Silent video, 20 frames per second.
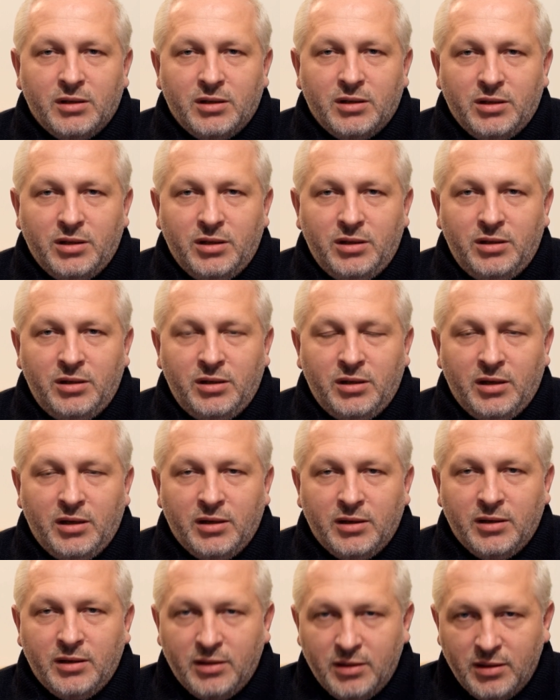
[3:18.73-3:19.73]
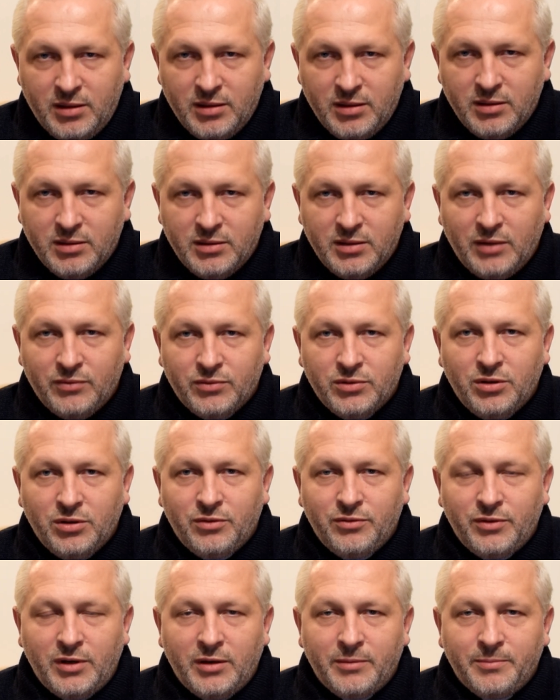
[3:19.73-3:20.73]
I ta
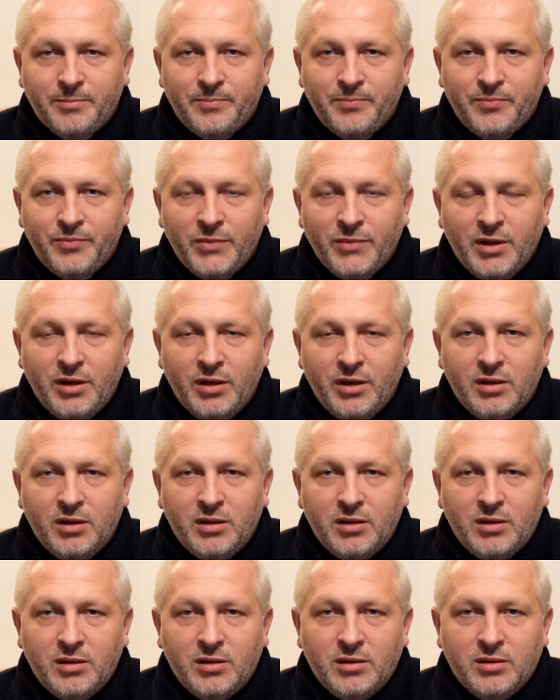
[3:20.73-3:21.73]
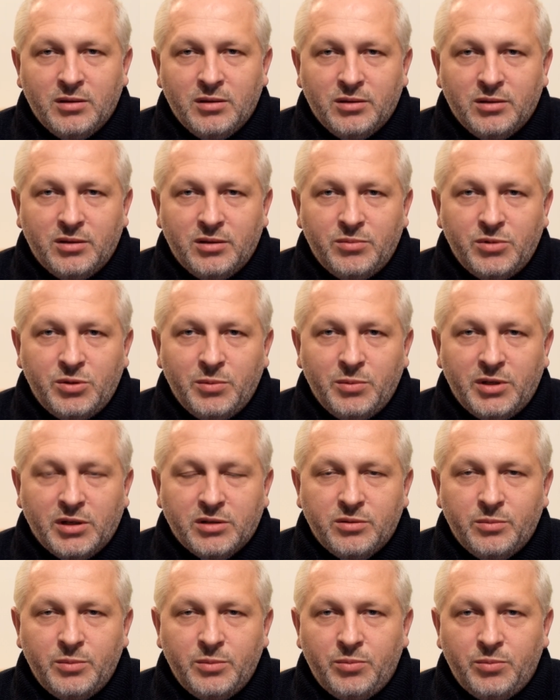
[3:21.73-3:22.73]
wdowa, gdybyśmy tak
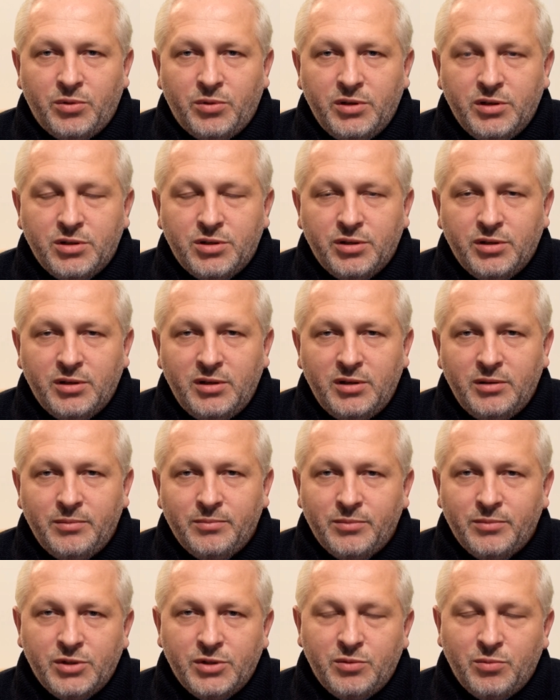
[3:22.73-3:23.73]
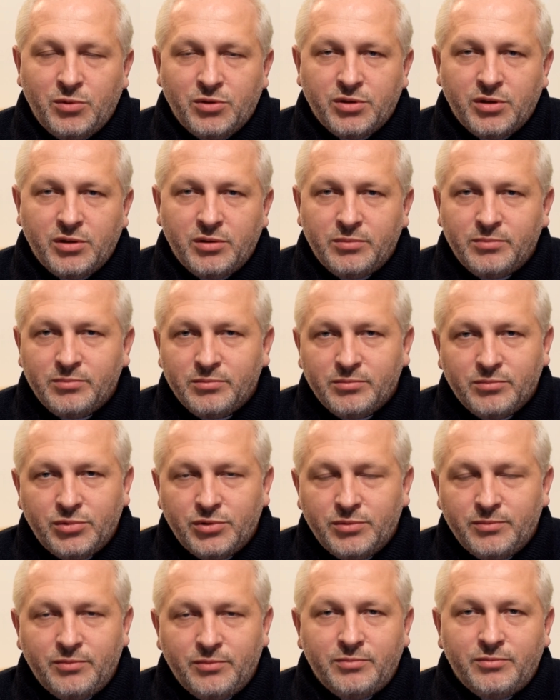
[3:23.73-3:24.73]
sobie policzyli, być może
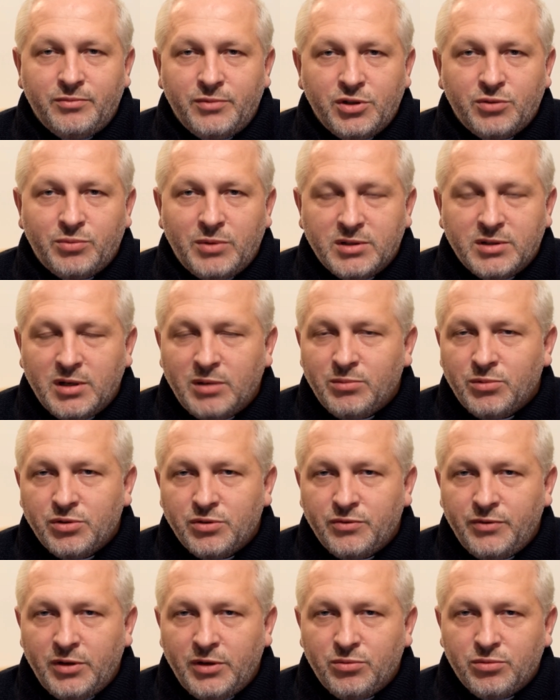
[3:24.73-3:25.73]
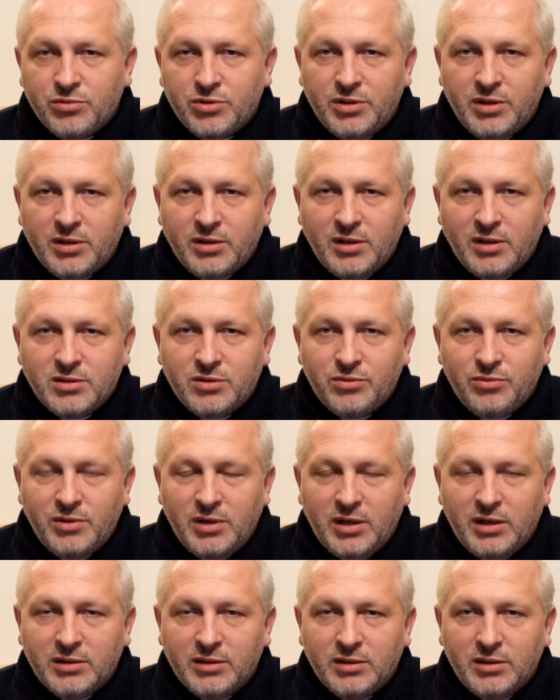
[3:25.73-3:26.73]
wyszła za mąż w wieku 14
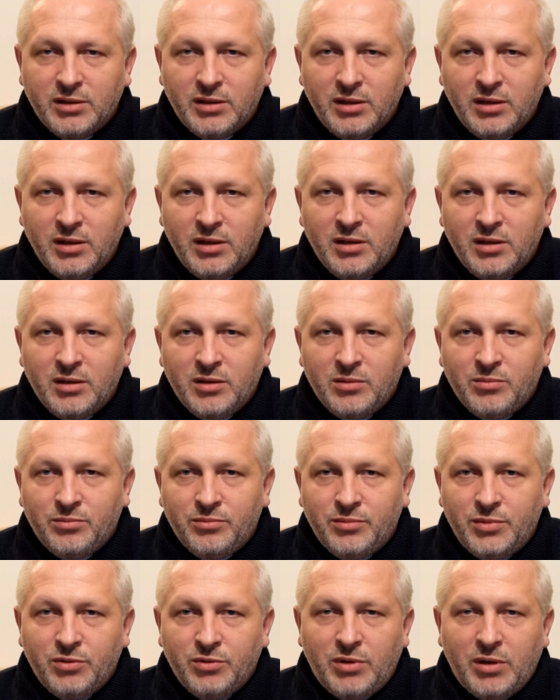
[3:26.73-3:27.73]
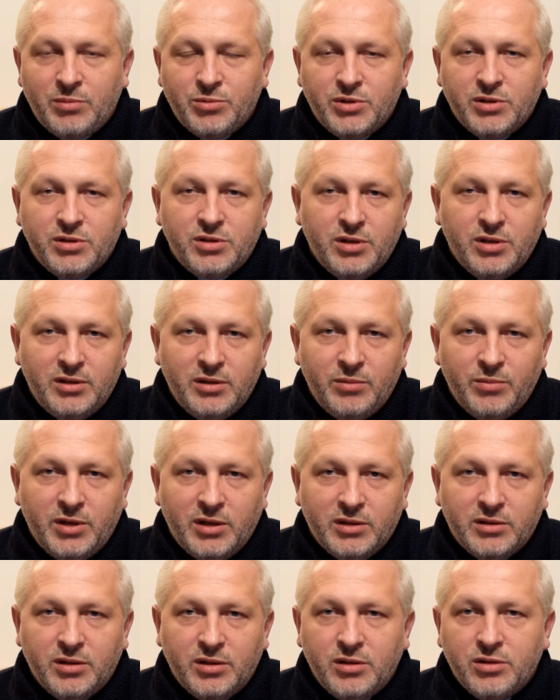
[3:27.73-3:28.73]
lat, była przez 7
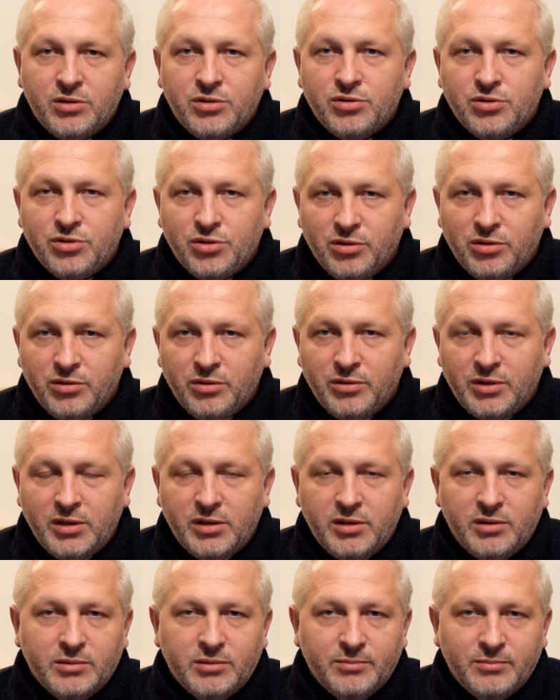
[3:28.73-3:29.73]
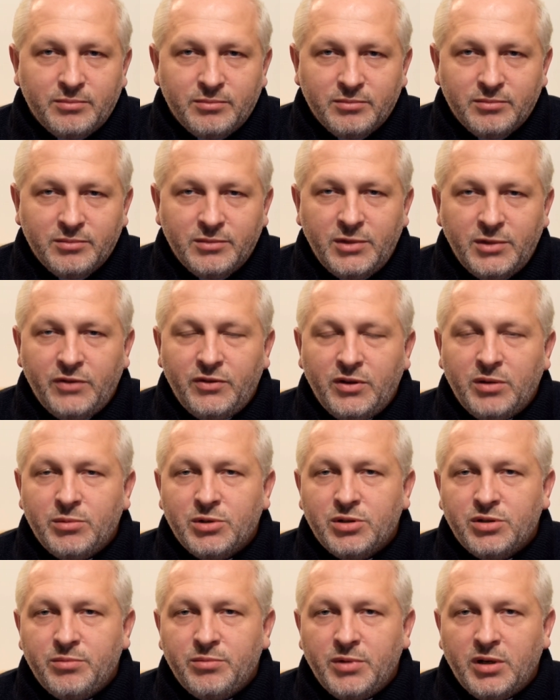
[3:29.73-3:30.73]
lat żoną, ale nie wiemy,
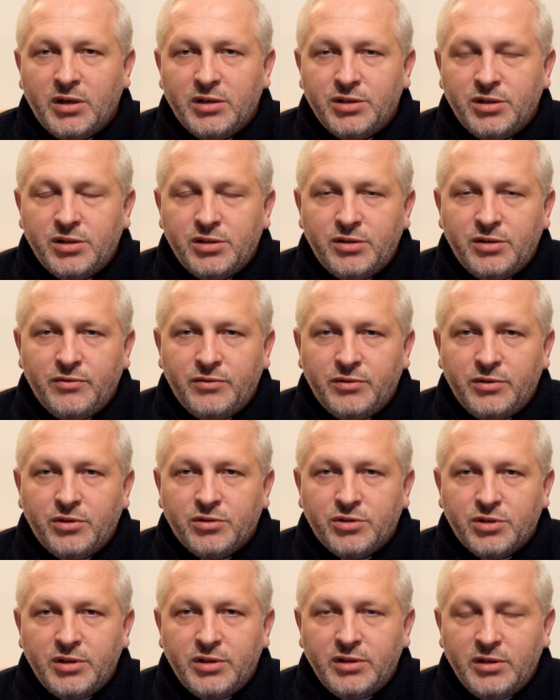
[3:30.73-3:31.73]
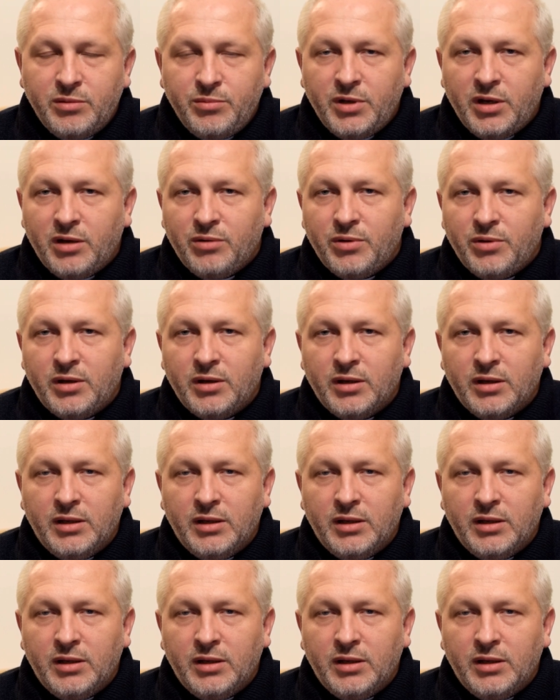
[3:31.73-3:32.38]
czy miała dzieci, widocznie nie miała,